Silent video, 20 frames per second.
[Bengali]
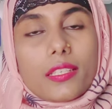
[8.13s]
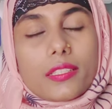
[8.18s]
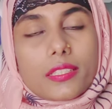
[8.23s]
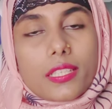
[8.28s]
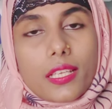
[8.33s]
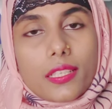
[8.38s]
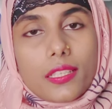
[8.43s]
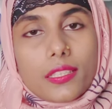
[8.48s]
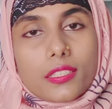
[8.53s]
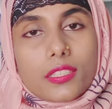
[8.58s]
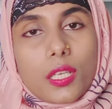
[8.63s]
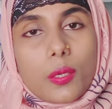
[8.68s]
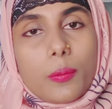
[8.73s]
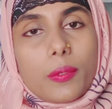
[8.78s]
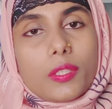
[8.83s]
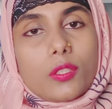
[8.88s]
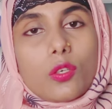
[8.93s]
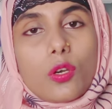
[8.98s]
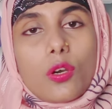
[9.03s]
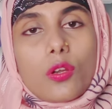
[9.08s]
সাদা
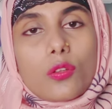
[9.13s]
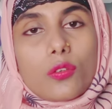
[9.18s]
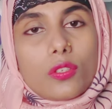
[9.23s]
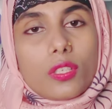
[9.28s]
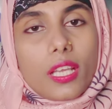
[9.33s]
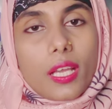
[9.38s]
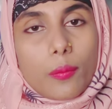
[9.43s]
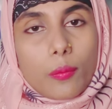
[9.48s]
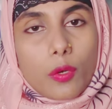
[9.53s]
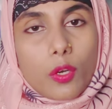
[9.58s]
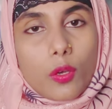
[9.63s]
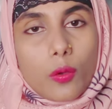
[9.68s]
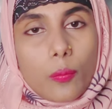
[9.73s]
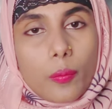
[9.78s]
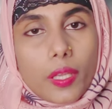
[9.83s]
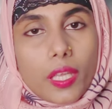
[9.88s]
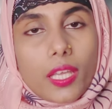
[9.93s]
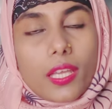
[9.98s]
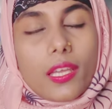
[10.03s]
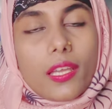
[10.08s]
স্রাবের ধরন কেমন হবে